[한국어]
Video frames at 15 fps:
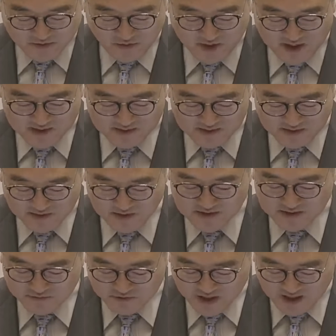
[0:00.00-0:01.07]
또한
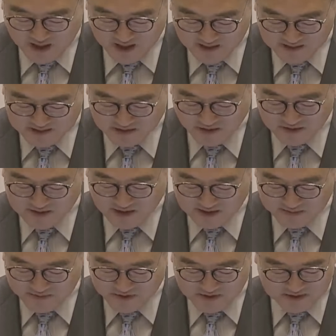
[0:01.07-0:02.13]
의원님과
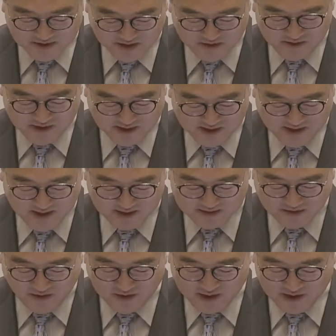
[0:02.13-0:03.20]
정당별 상호
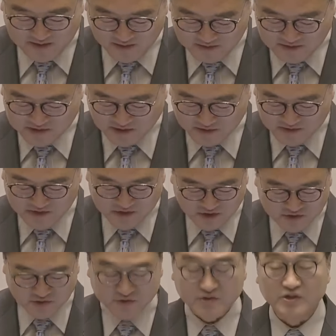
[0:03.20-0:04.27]
간의 격한 언사로
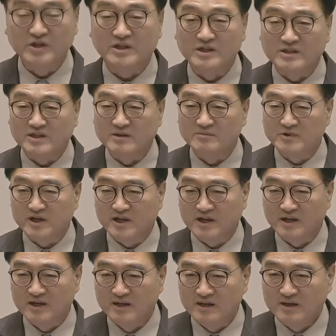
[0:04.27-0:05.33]
이어질 수 있기
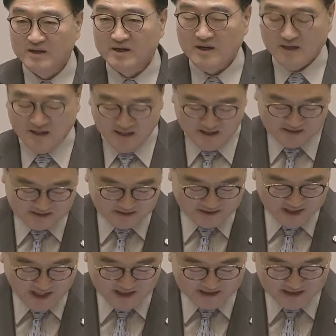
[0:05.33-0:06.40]
때문에 어,
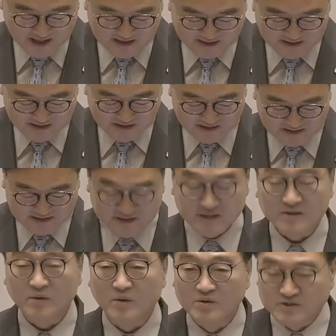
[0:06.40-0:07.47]
그렇게 하지 않는
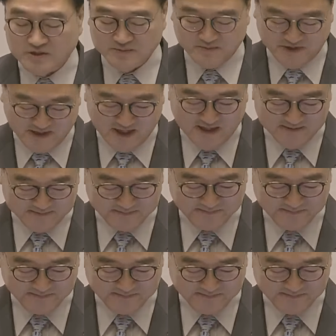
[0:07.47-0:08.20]
것이 옳습니다.